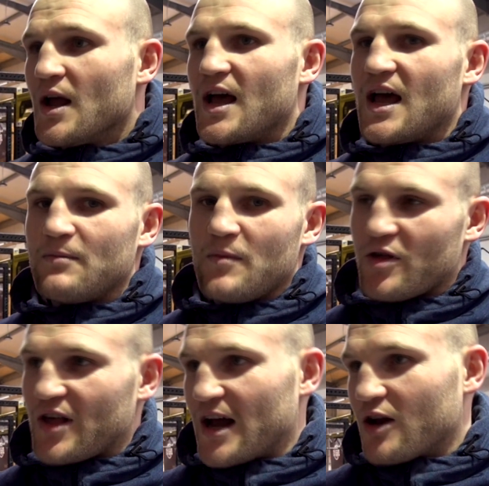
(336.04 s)
e,
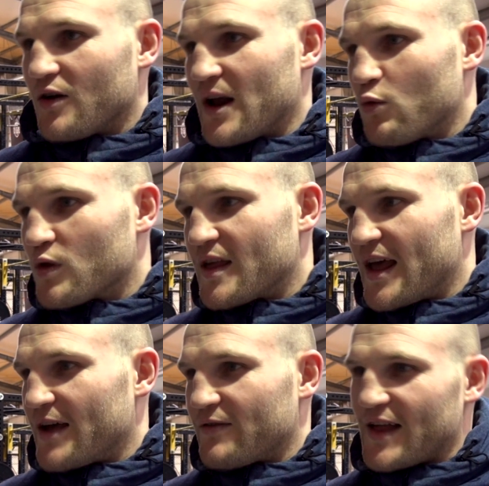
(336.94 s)
mieszkanko na
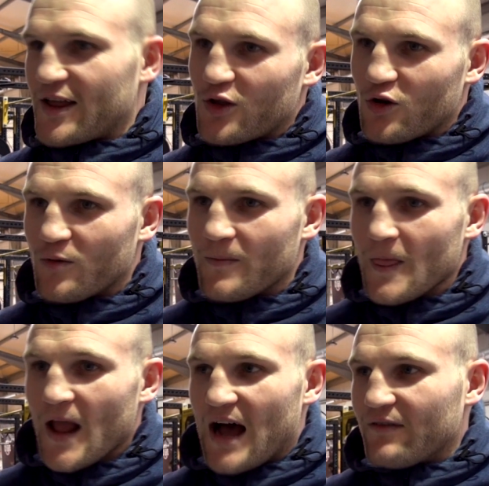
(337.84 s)
Łódzkiej w centrum,
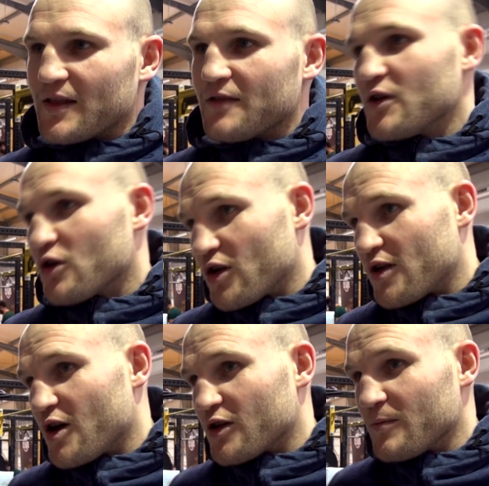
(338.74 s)
a więc wynoszę
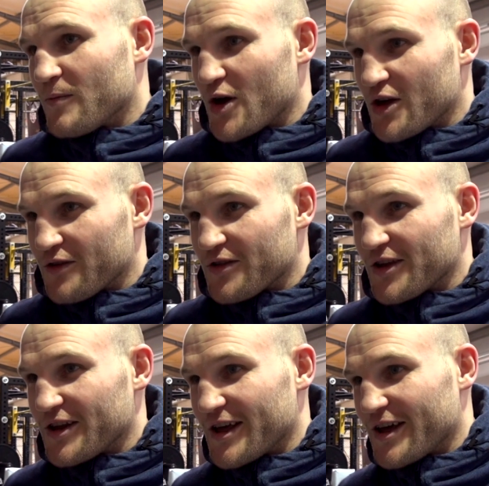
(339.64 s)
się od mojej
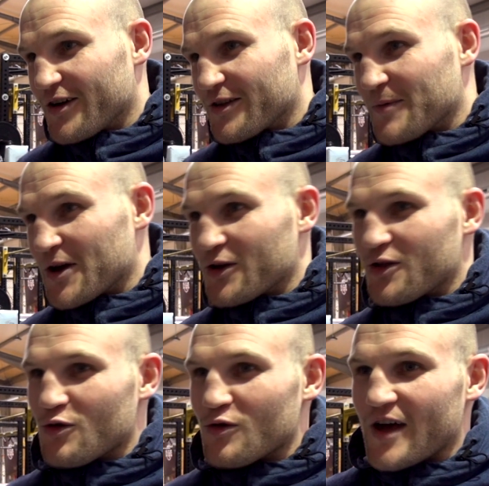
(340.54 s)
dziewczyny, od mojego
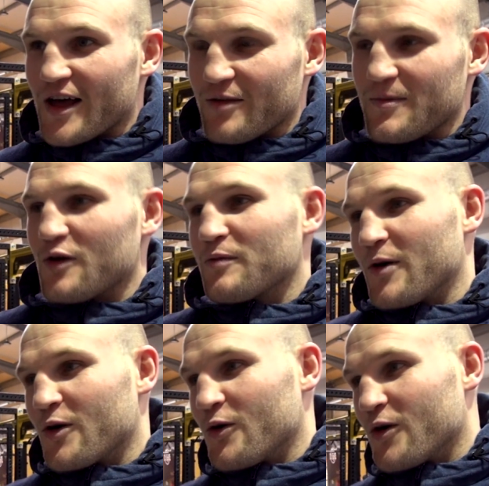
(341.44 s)
dziedziusia, że miał
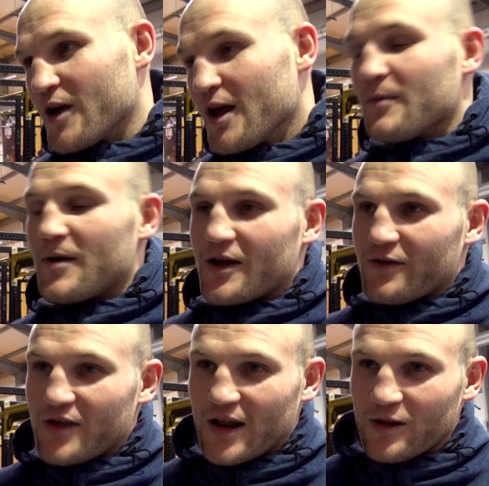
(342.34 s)
spokój. Moja
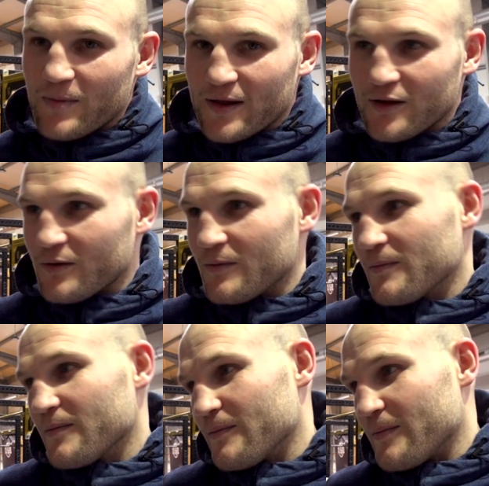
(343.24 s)
dziewczyna to bardzo
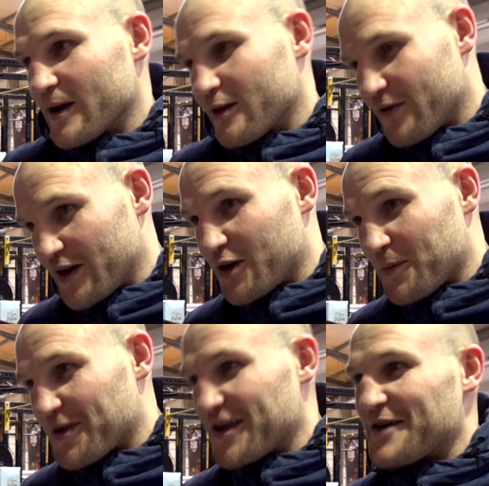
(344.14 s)
bardzo fajnie
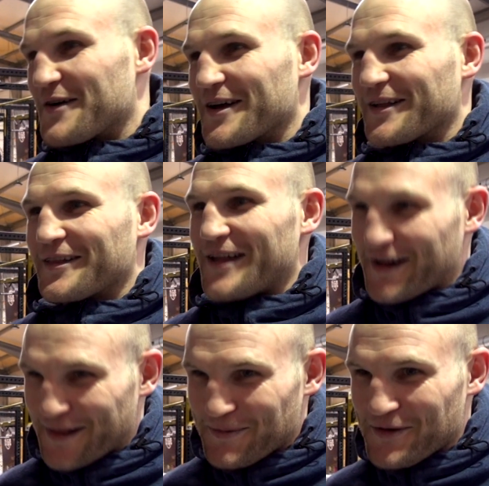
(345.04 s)
to przyjęła,
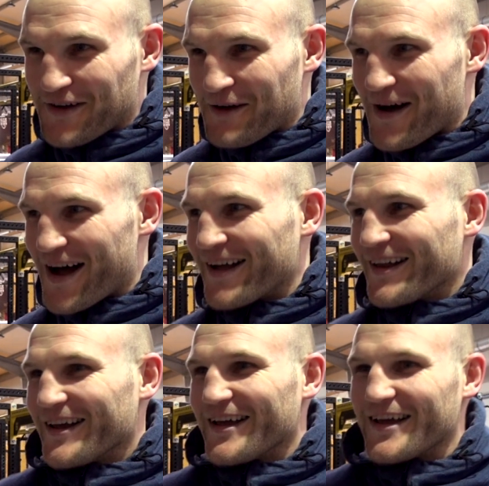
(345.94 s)
zaakceptowała.
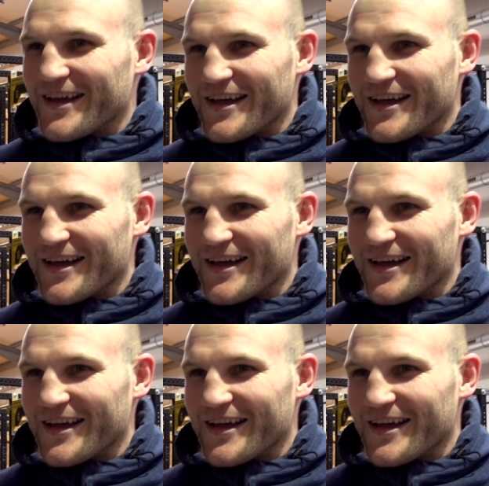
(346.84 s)
E,